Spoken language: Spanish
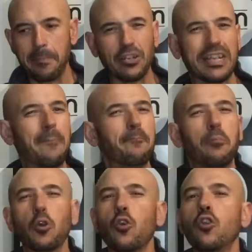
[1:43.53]
pero
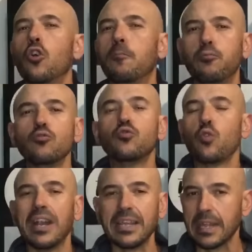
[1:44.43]
tampoco lo
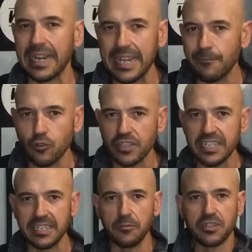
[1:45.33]
puntualizaría
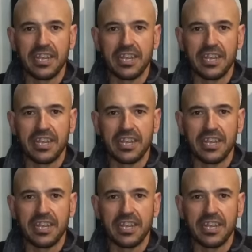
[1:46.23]
muchísimo,